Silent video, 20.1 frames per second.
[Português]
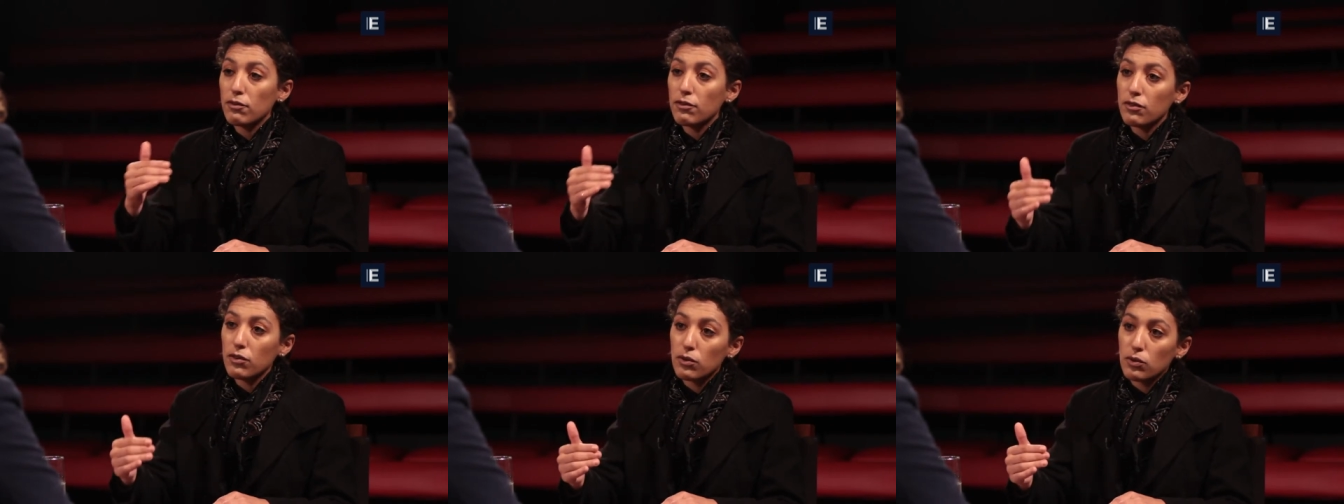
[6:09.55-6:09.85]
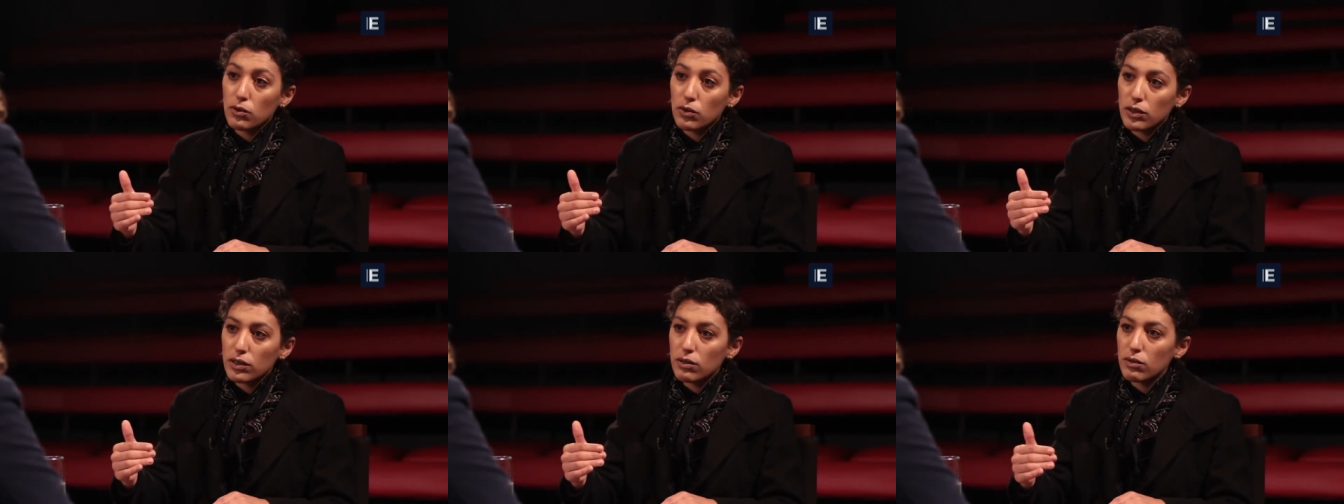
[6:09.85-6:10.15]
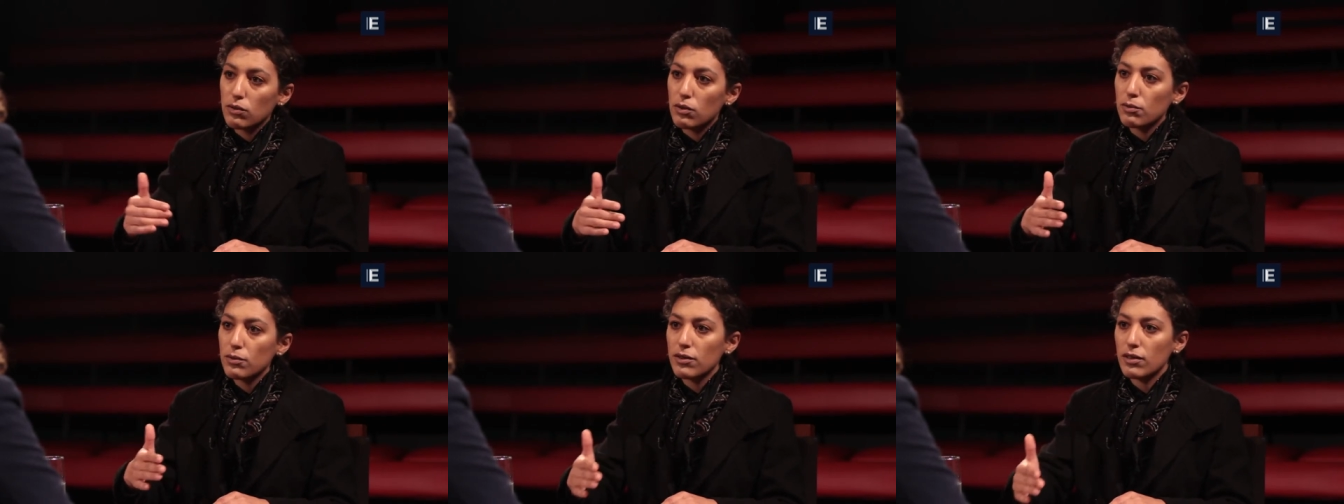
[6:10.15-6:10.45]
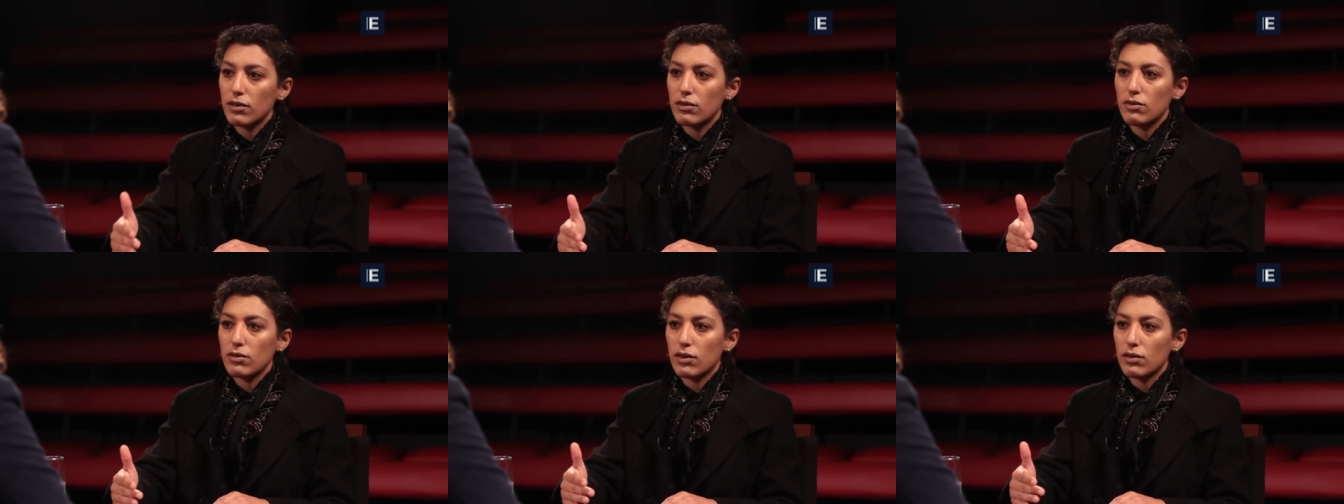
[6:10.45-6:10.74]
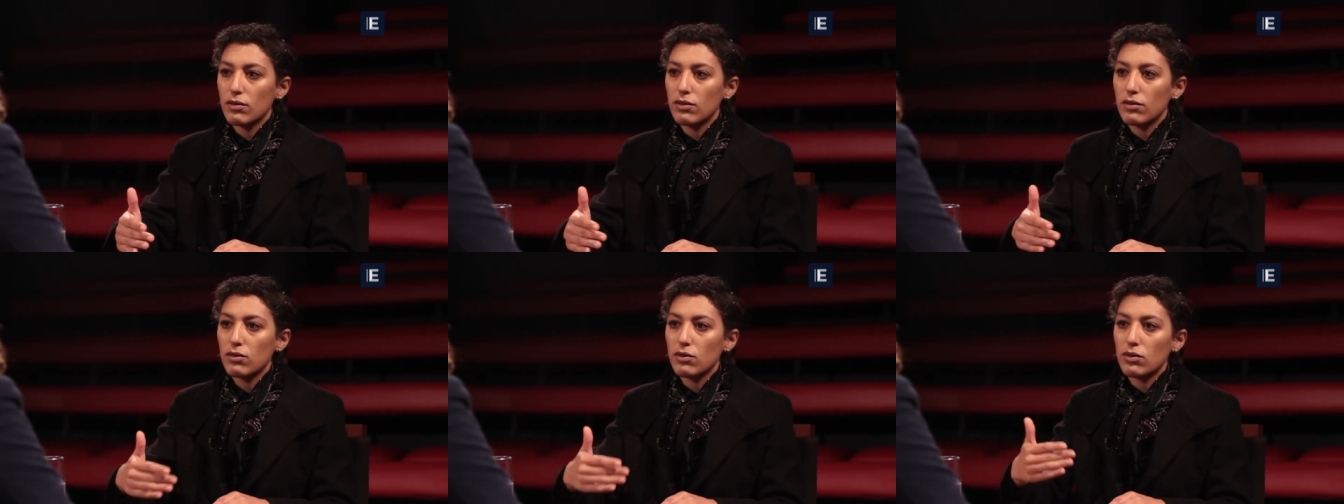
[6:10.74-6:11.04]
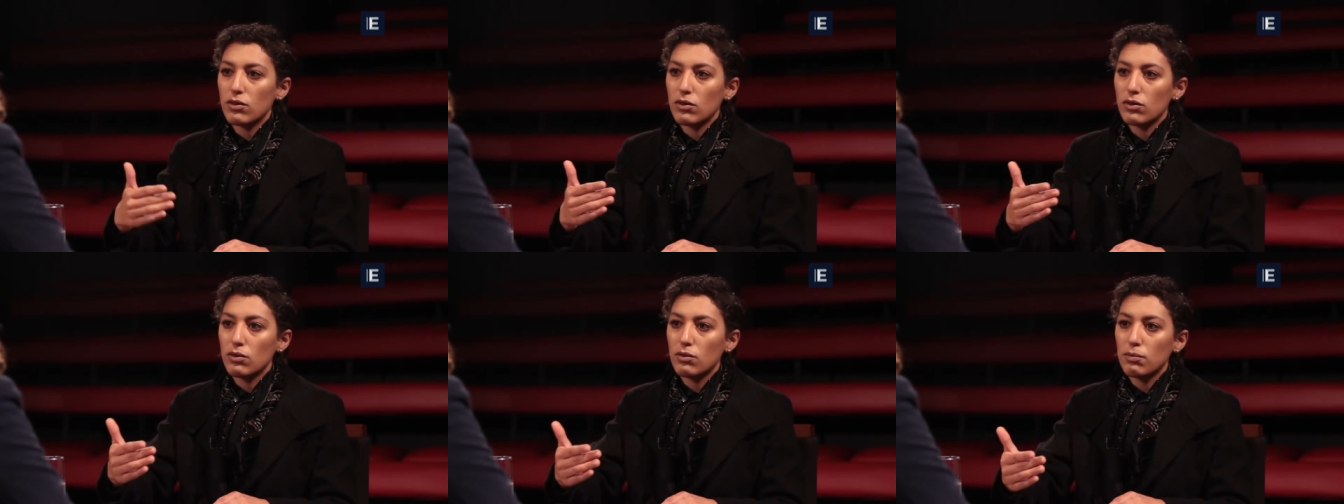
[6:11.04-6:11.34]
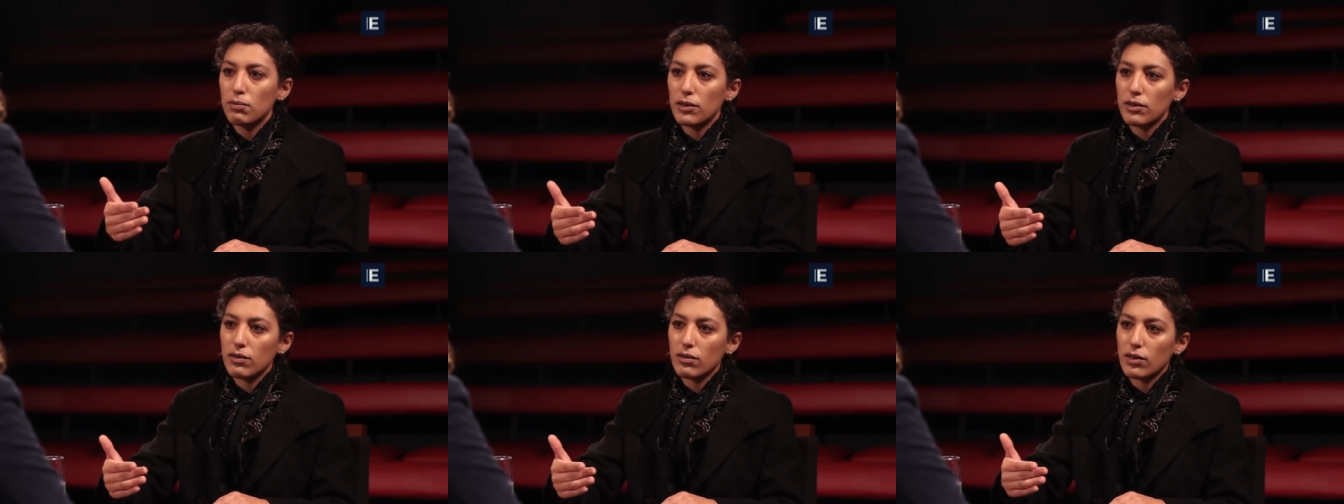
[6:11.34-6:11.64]
Foucault, que o homossexual se tornou um
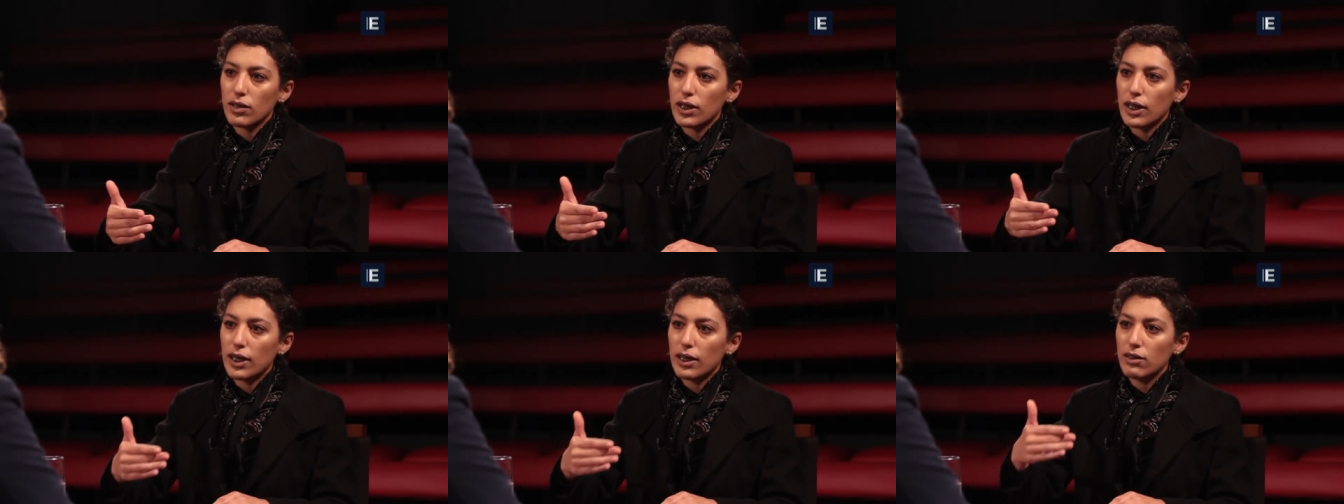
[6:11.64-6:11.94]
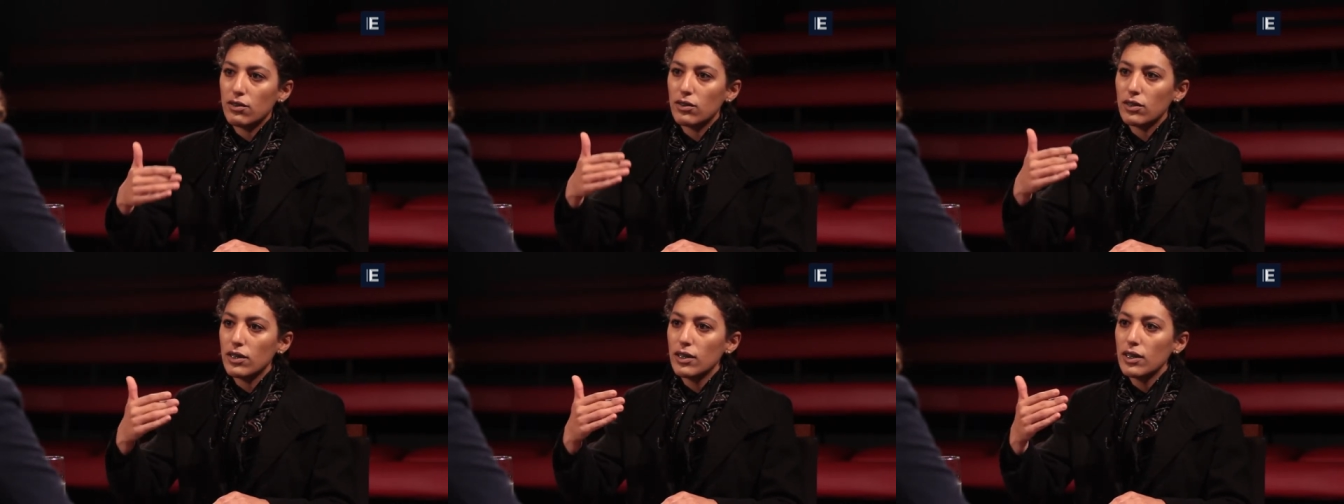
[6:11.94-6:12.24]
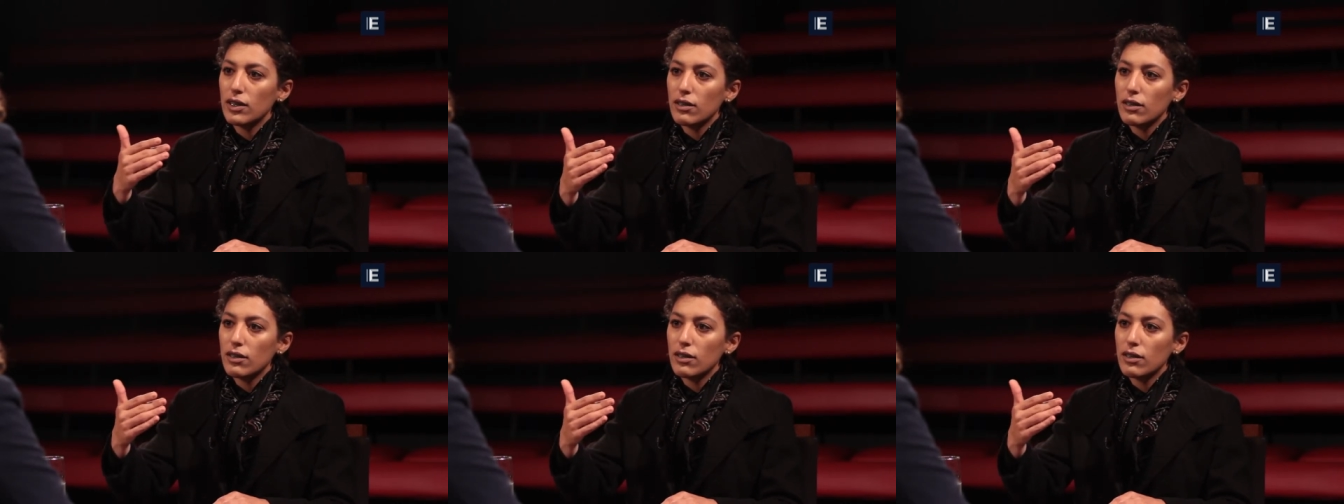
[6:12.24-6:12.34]
personagem